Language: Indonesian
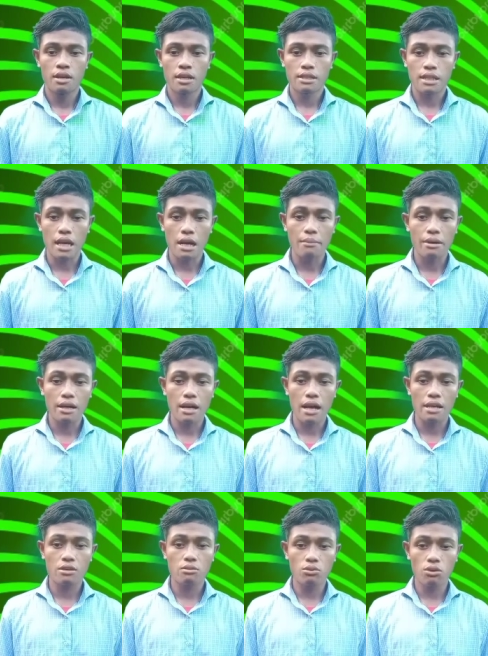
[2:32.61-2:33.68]
Tanaman
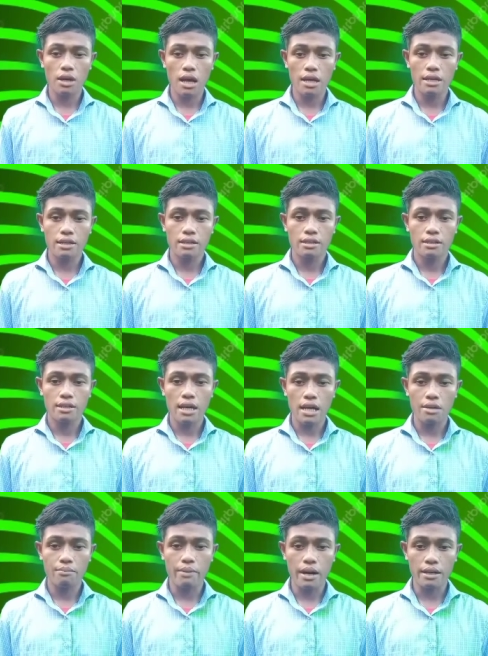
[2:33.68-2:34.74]
layu mulai
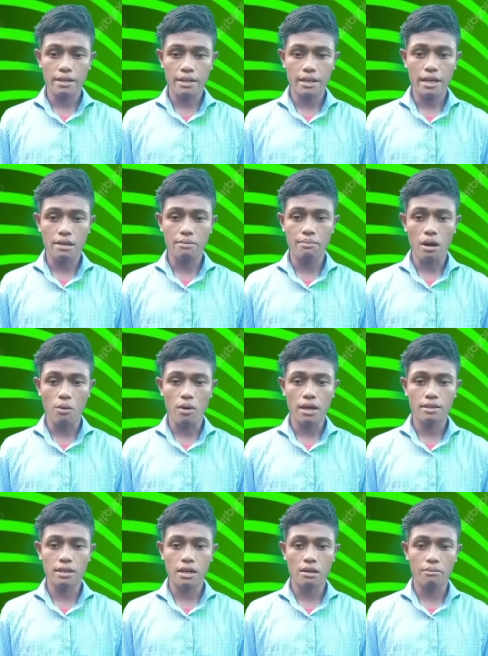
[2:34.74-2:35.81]
dari bagian bawah
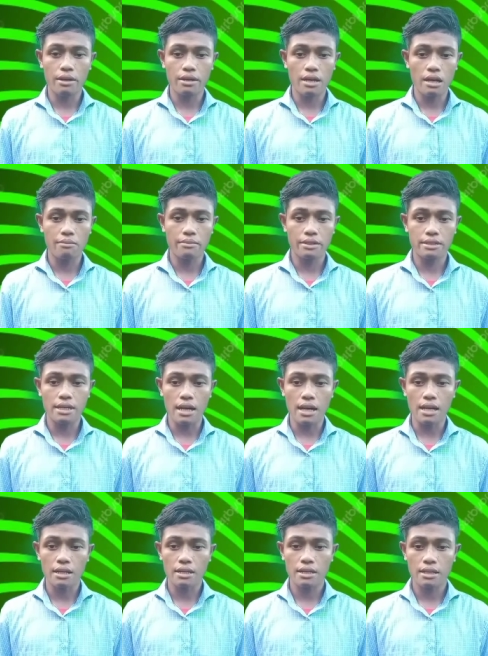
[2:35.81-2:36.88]
tanaman dan
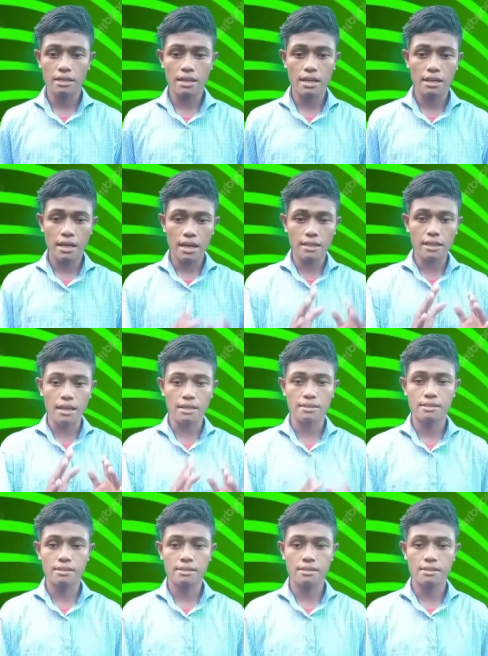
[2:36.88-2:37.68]
menjalar hingga ke atas.